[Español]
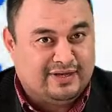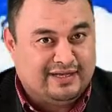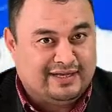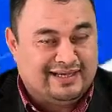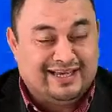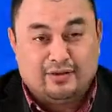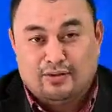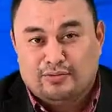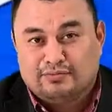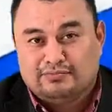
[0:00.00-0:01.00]
la que
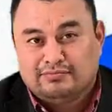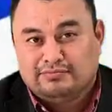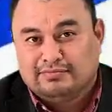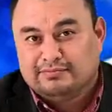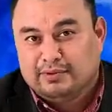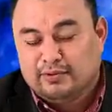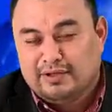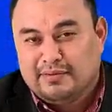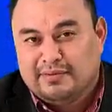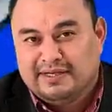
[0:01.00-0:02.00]
quedó por
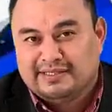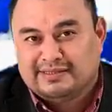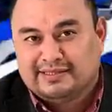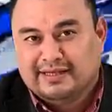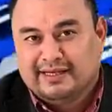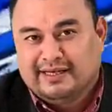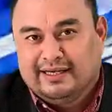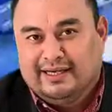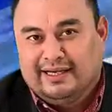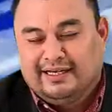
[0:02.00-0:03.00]
última vez
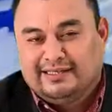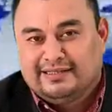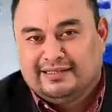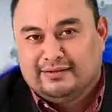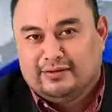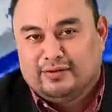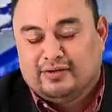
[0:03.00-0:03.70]
en este centro